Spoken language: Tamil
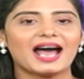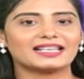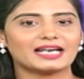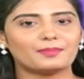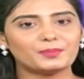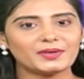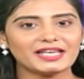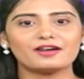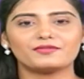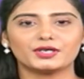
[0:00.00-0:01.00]
அதை
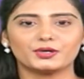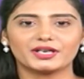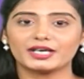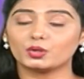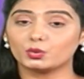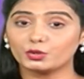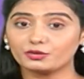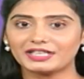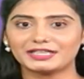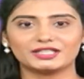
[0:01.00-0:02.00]
அப்படியே அவங்களோட
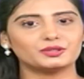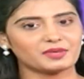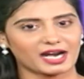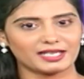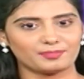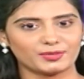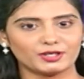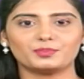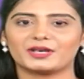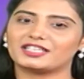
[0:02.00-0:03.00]
உருவத்திலும்
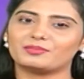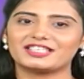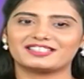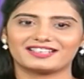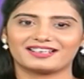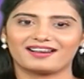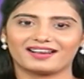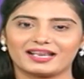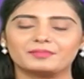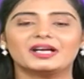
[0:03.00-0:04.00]
நடிப்பிலும் பிரதிபலிச்சிருக்காங்க